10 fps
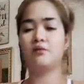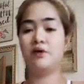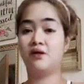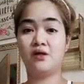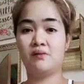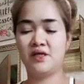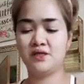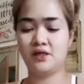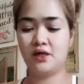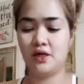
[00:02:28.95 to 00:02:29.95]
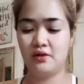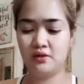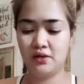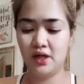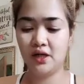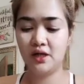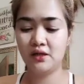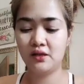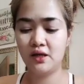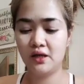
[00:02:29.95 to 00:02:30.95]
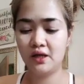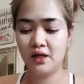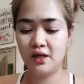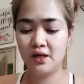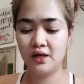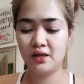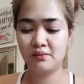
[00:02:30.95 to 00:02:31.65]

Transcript: Pero the best talaga yun. And then,